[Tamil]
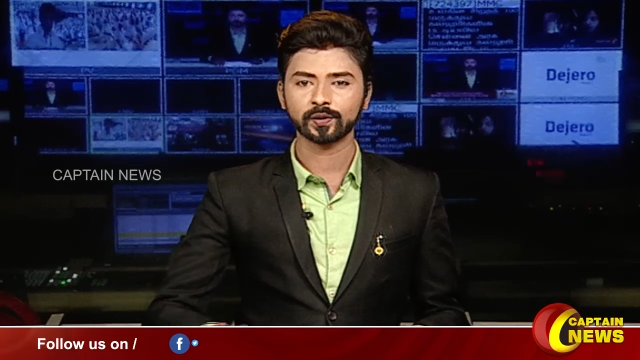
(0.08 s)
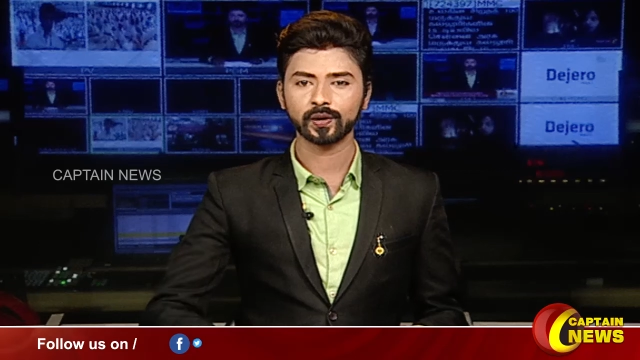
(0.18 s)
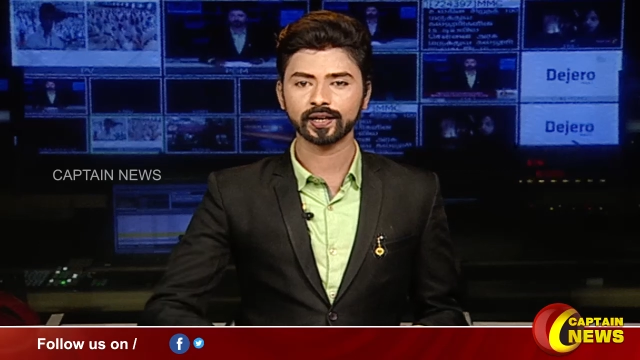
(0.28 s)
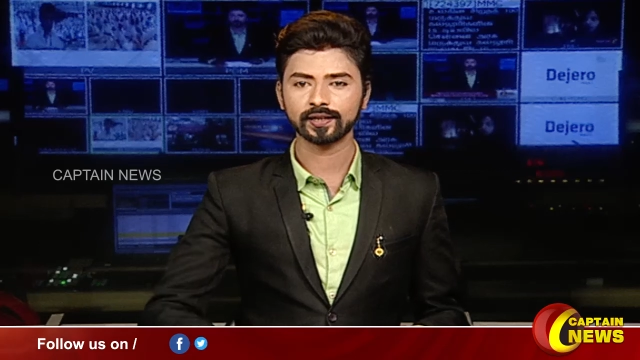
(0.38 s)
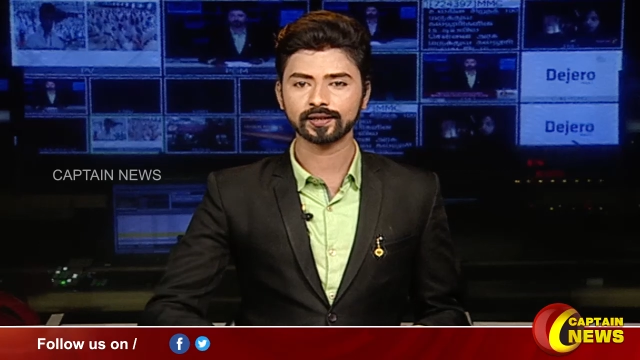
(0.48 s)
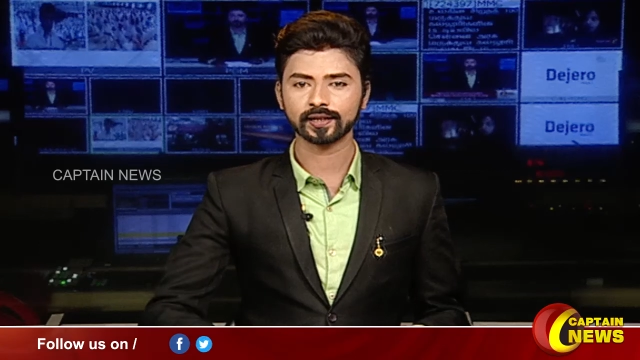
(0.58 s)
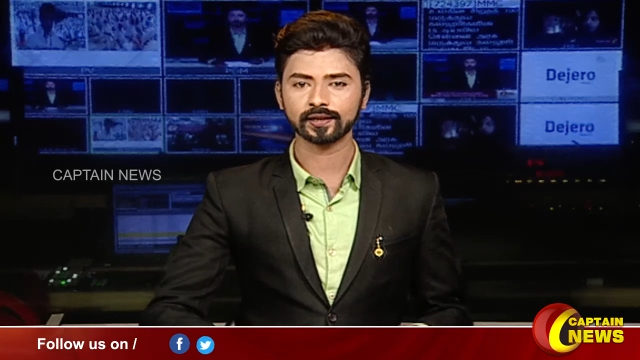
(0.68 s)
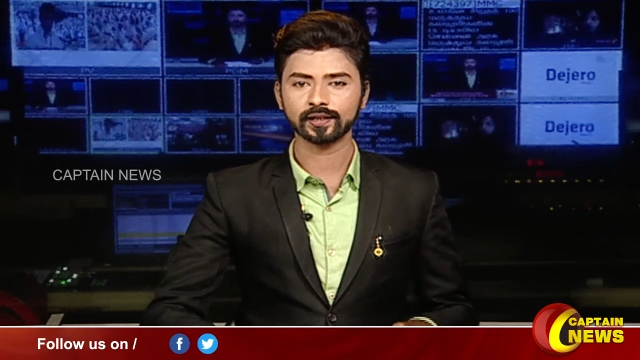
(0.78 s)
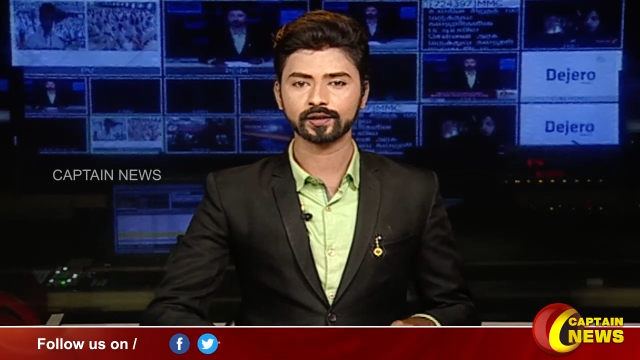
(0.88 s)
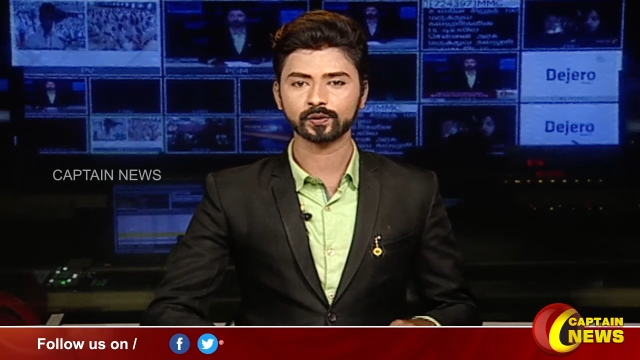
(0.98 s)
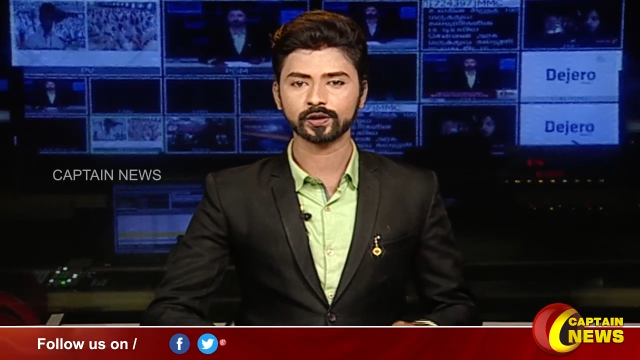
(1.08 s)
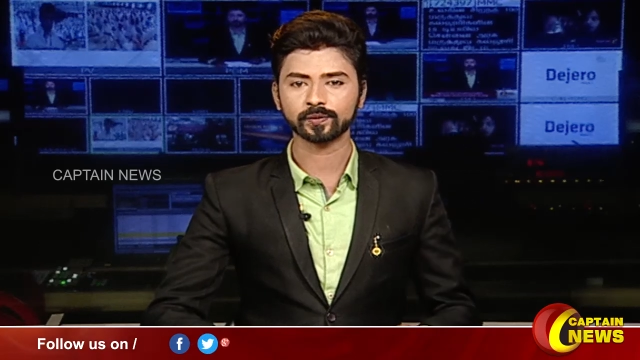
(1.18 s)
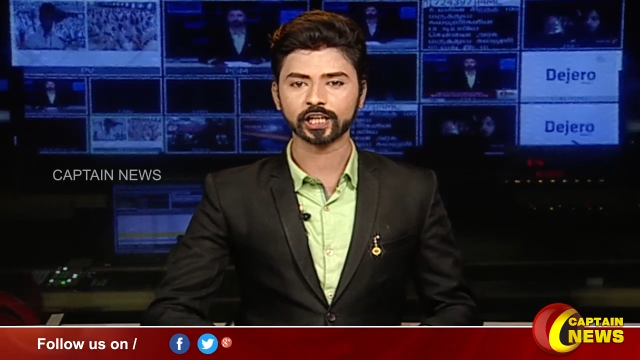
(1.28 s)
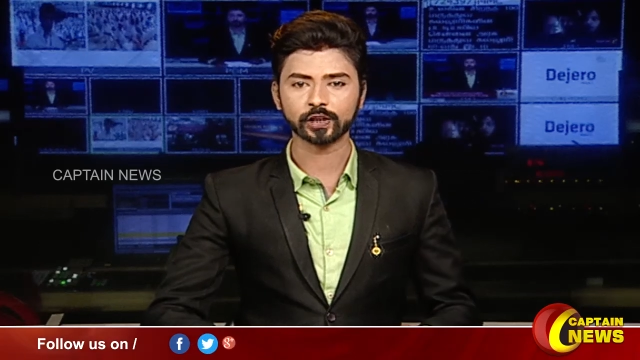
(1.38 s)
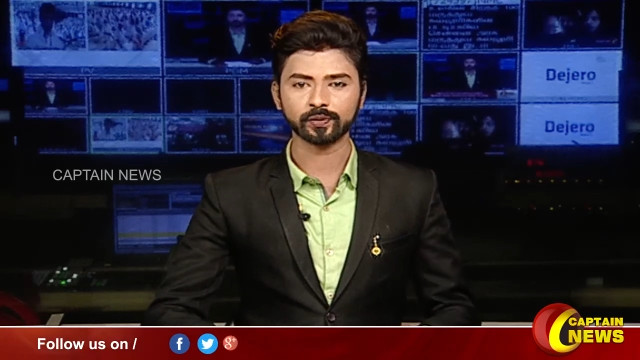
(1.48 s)
உலகின் சிறந்த
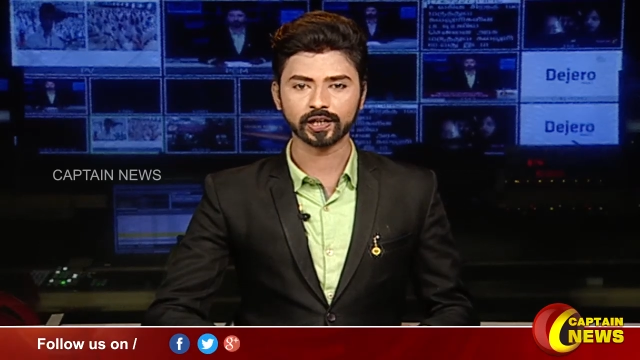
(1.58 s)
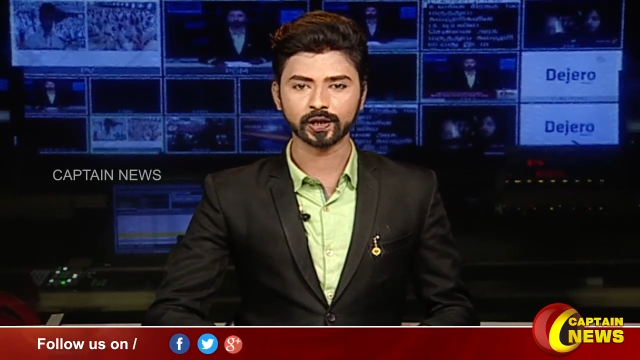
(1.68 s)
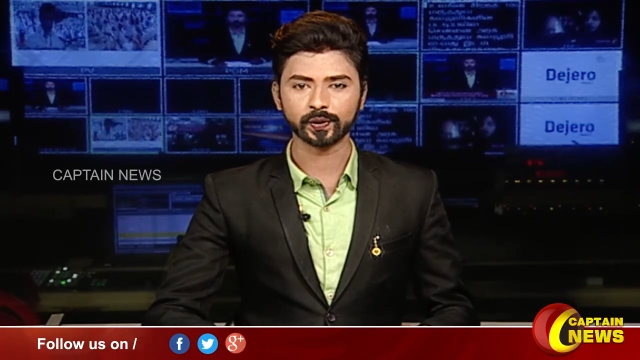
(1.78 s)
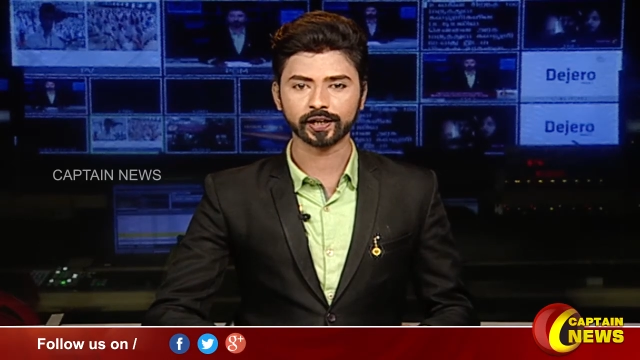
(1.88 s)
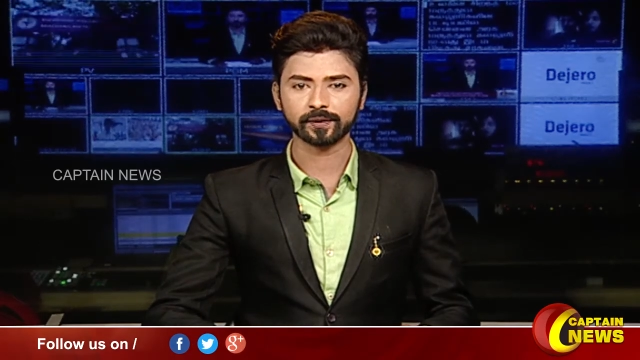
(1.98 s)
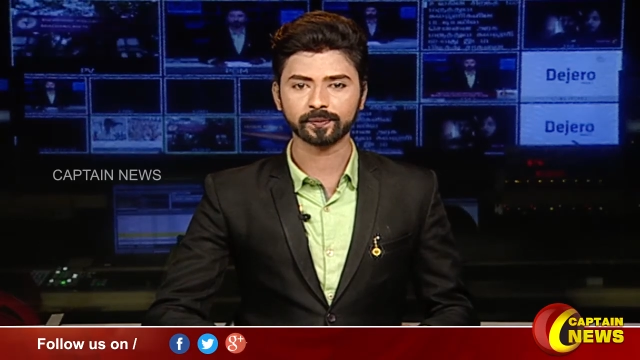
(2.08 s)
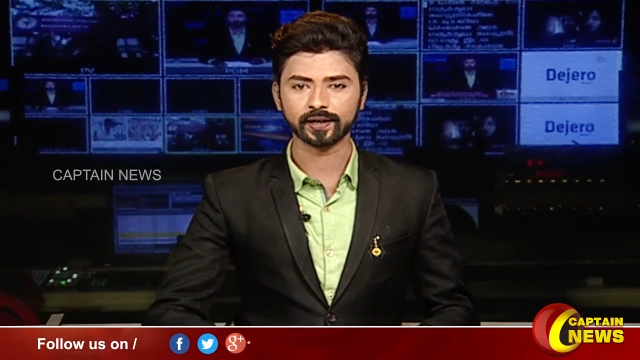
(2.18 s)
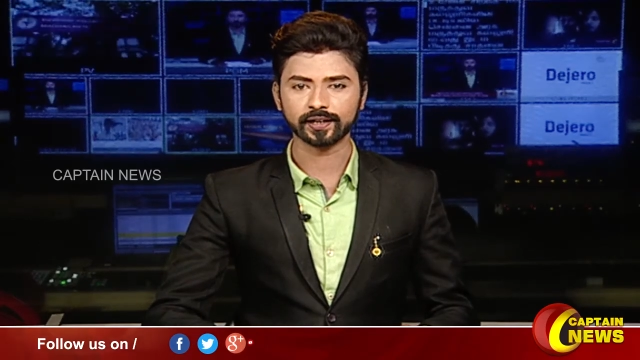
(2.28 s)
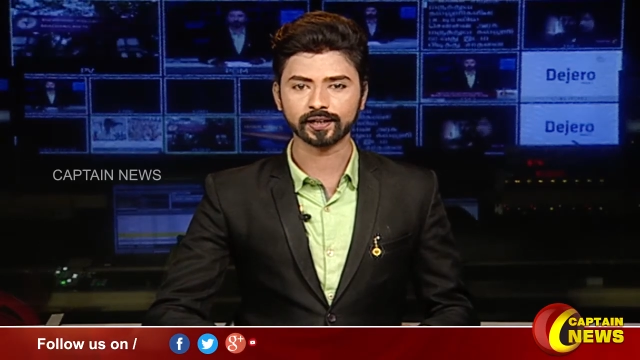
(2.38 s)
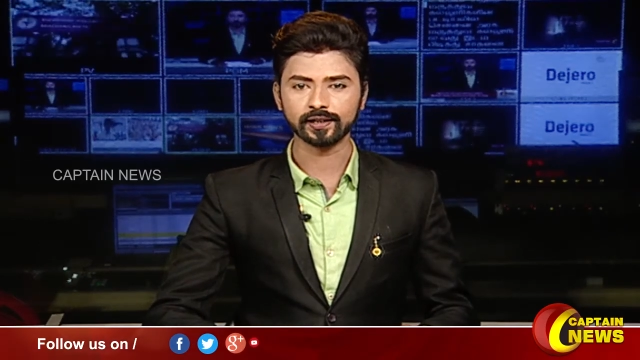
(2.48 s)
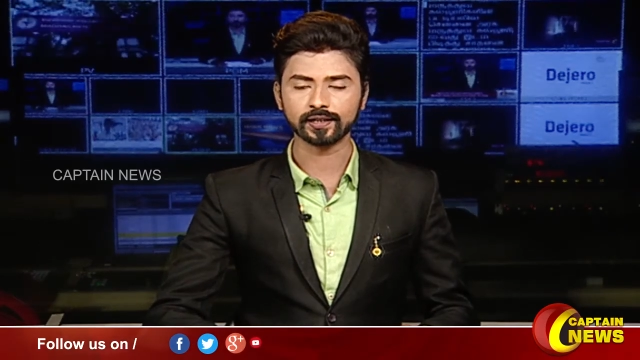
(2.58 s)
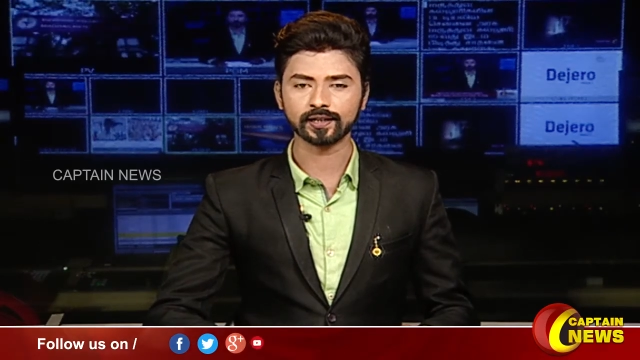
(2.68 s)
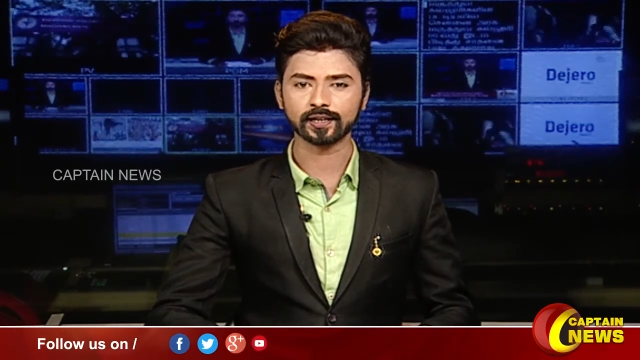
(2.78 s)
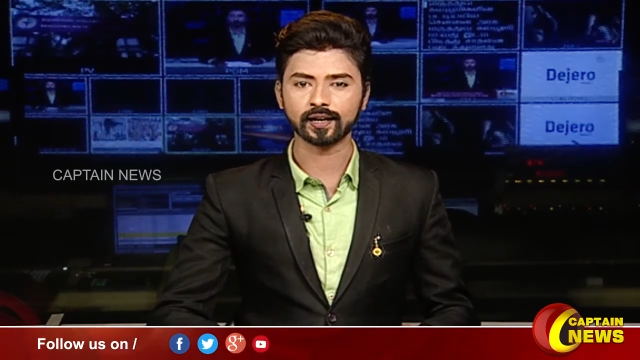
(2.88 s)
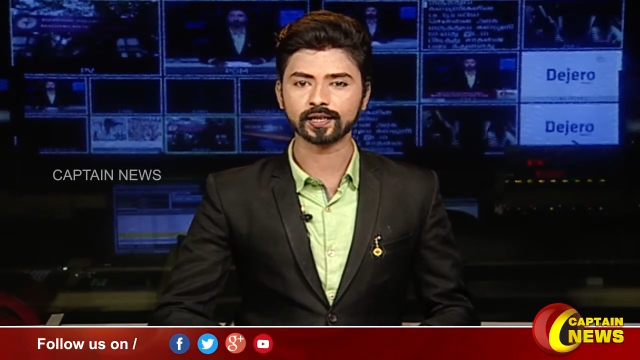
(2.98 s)
நூறு மருத்துவக் கல்லூரிகளின் பட்டியல்
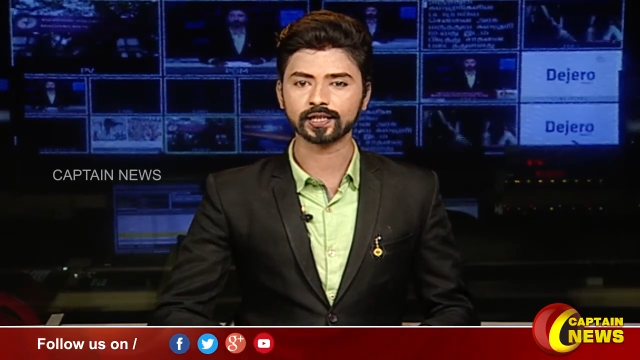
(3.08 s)
சென்னை